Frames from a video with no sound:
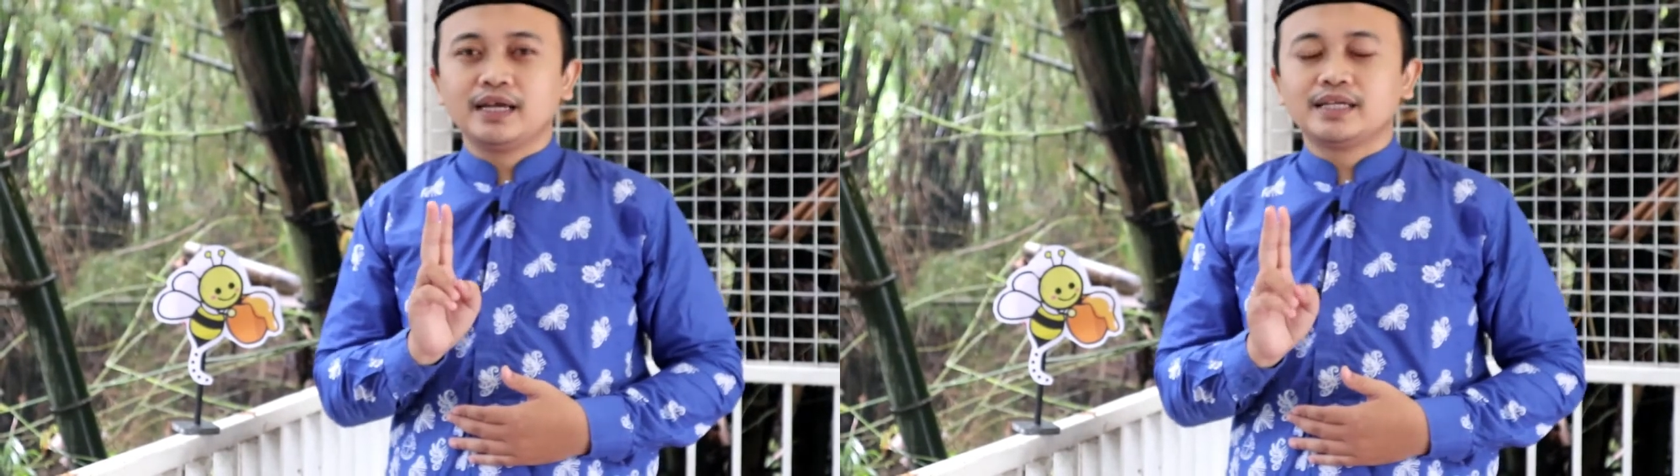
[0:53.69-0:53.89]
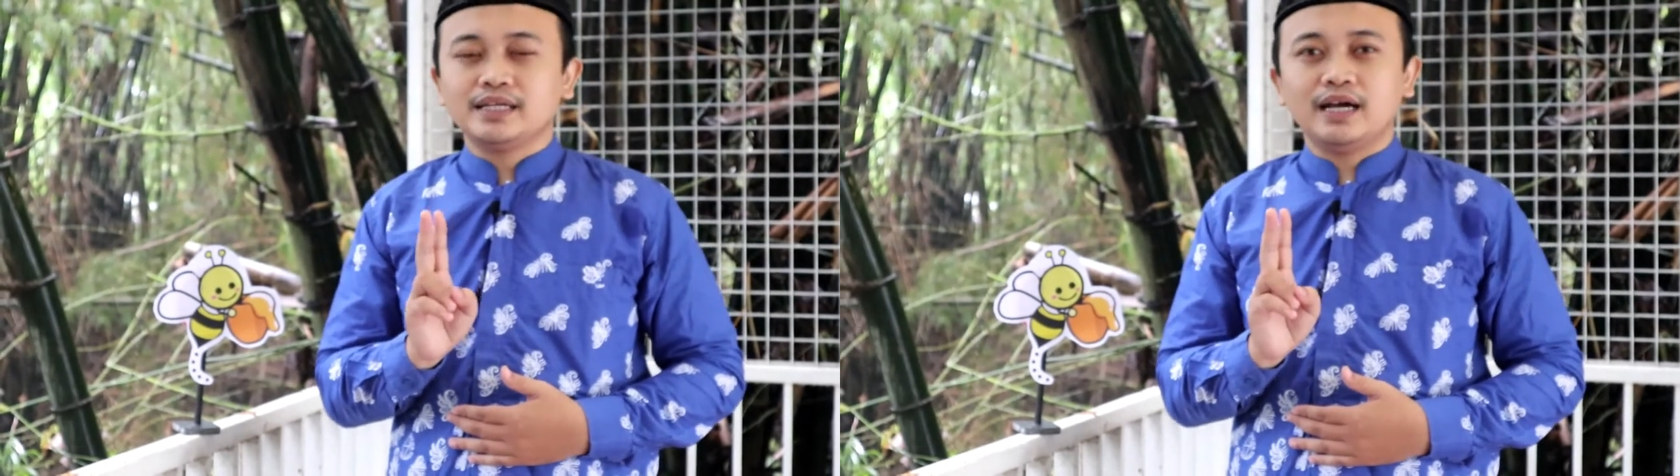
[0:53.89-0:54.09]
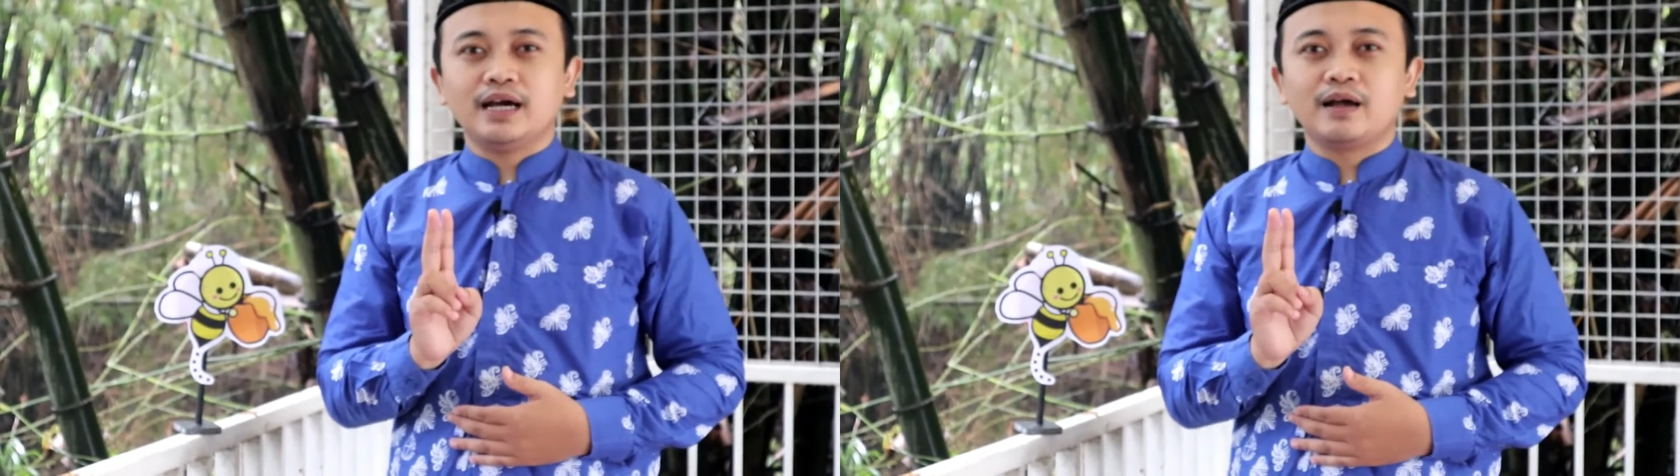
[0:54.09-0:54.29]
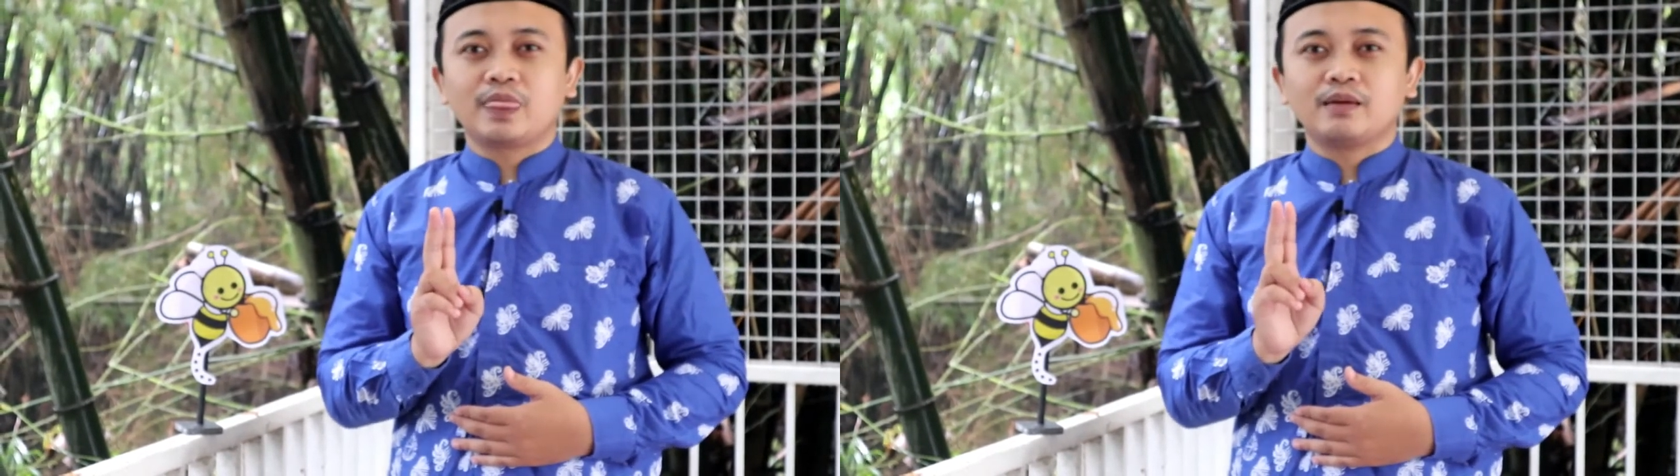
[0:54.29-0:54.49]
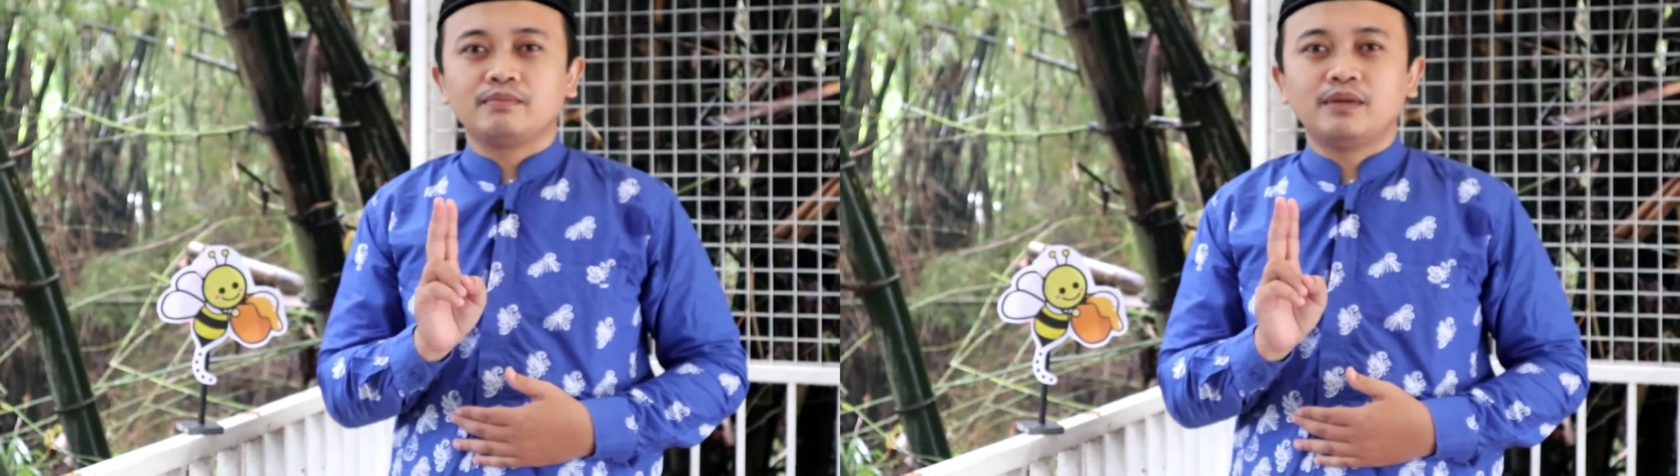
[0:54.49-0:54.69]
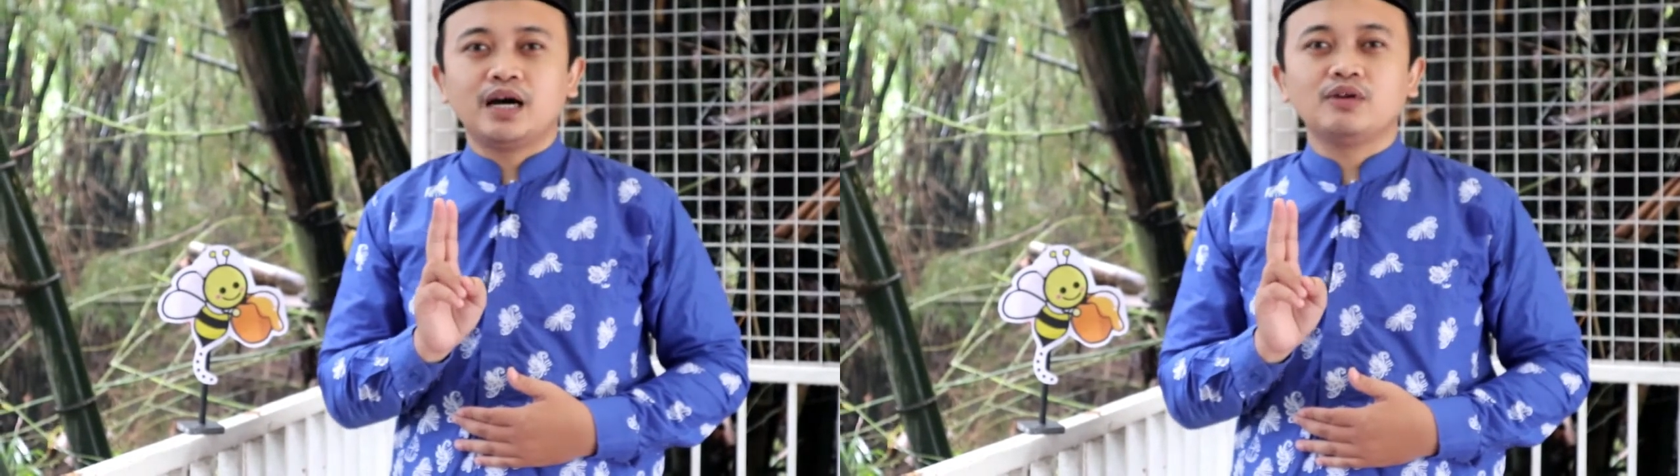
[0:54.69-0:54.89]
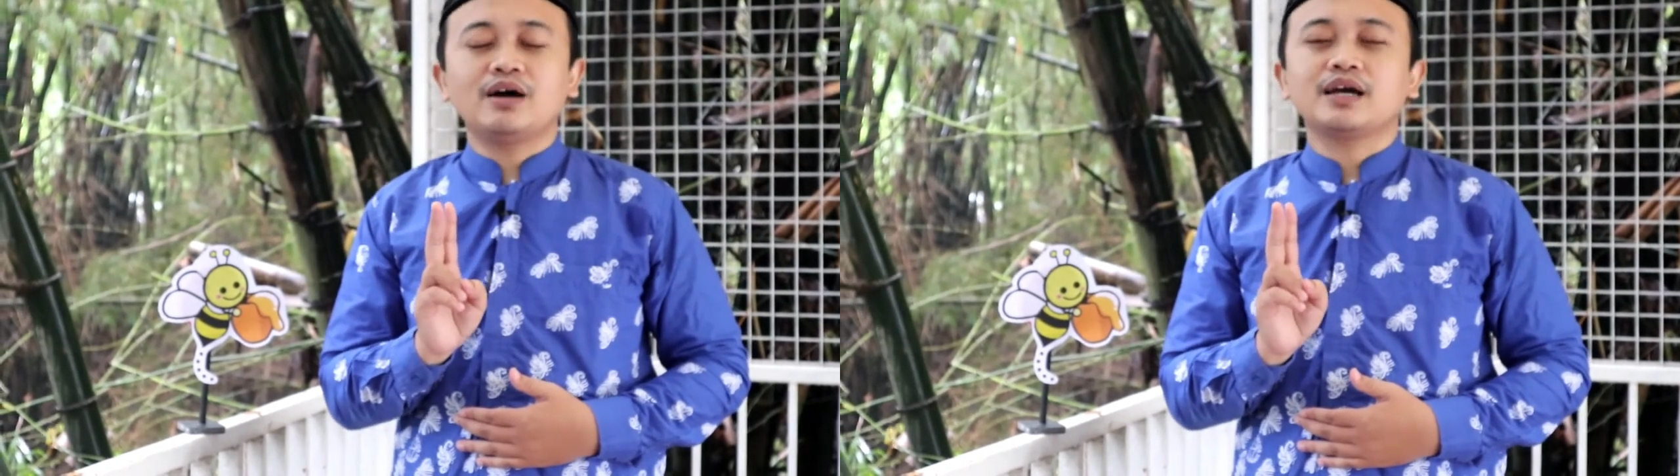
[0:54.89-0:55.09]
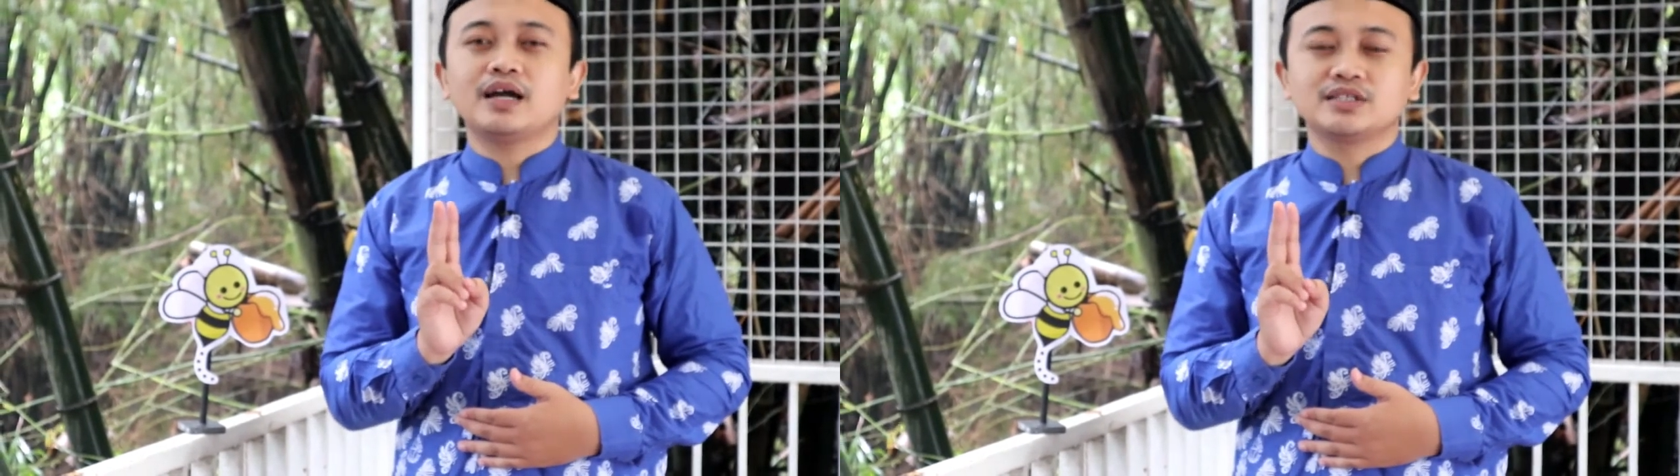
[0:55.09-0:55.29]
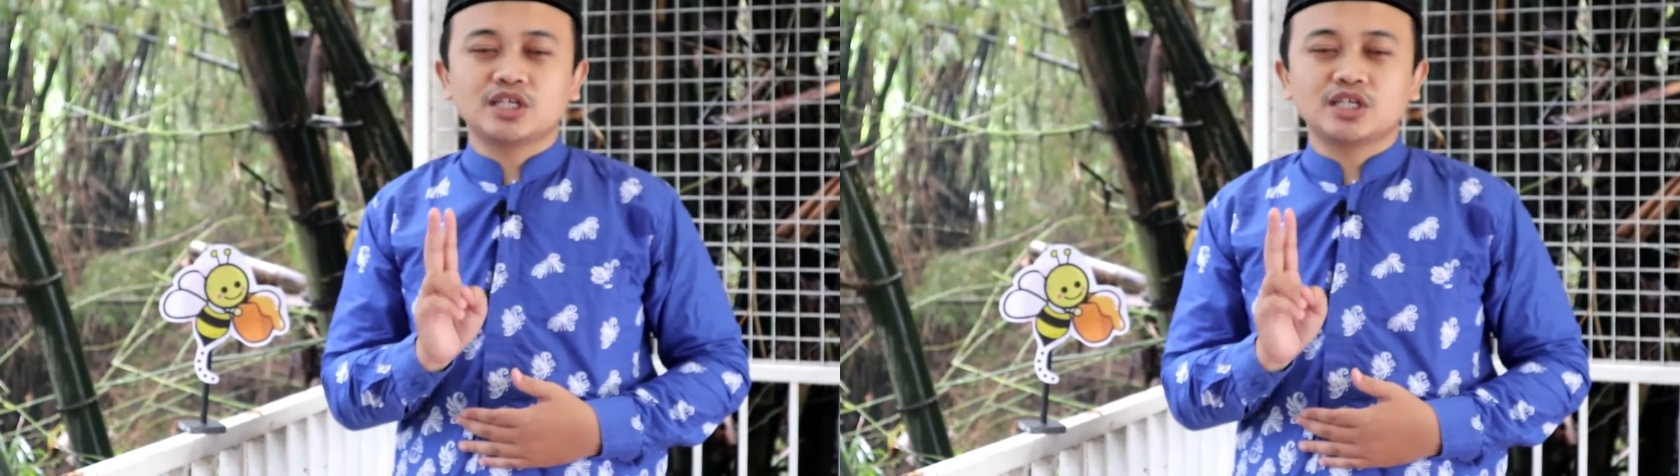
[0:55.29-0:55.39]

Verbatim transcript: dia mengeluarkan